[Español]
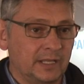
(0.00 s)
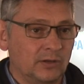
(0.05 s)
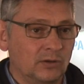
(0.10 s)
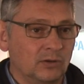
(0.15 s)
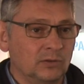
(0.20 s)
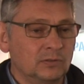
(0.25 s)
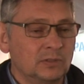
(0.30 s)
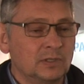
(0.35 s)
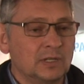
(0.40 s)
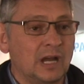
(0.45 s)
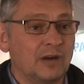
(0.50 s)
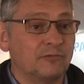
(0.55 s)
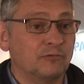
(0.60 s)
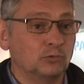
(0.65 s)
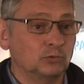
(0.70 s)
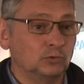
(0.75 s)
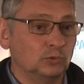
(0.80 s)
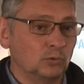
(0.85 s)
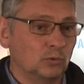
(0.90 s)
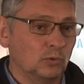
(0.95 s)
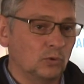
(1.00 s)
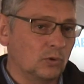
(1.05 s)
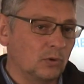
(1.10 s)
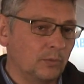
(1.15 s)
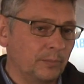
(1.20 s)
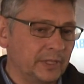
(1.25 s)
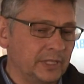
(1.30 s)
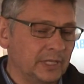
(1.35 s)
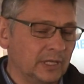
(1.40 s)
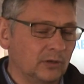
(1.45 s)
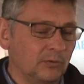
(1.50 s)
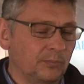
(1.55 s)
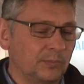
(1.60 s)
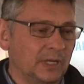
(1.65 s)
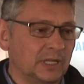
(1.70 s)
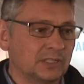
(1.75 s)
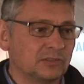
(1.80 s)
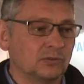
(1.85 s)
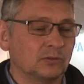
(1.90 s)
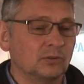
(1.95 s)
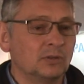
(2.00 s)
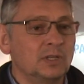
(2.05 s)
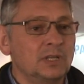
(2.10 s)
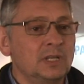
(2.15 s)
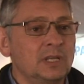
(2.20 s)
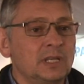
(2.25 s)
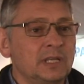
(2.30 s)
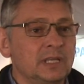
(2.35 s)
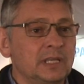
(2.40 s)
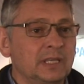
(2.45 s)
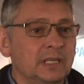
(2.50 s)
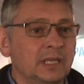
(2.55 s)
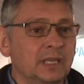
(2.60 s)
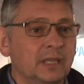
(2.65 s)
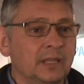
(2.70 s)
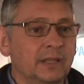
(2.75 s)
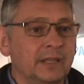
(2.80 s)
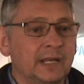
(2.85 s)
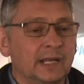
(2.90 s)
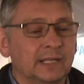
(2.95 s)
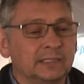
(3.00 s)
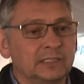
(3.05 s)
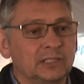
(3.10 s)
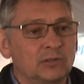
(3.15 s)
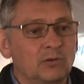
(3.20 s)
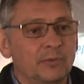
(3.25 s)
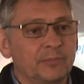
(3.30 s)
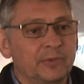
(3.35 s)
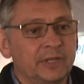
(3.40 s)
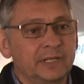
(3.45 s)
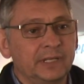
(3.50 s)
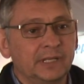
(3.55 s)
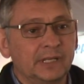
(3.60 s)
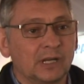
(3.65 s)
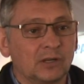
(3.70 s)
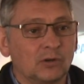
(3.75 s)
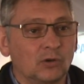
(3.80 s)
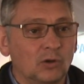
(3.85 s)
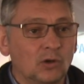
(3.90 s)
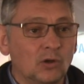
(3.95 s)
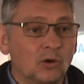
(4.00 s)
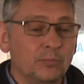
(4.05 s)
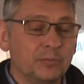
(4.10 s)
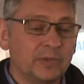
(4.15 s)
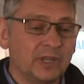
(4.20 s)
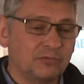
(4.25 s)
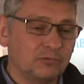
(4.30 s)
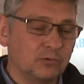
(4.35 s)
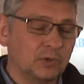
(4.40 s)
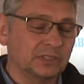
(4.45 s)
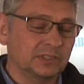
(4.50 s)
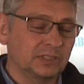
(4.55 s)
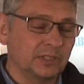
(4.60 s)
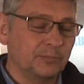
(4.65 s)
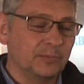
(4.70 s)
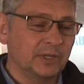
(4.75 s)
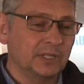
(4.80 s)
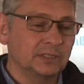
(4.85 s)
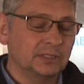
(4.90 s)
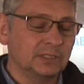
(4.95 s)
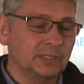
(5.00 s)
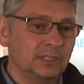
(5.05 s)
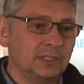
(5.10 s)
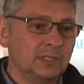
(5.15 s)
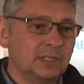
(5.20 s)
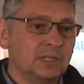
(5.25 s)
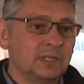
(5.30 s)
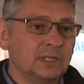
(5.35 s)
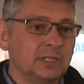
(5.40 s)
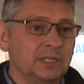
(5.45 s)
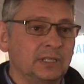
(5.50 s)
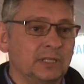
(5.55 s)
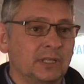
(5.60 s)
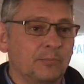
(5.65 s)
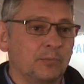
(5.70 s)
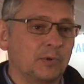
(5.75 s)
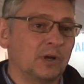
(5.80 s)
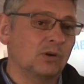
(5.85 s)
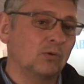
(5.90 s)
¿no? a futuro o mediano plazo. Y de Latinoamérica, Colombia fuertemente, y después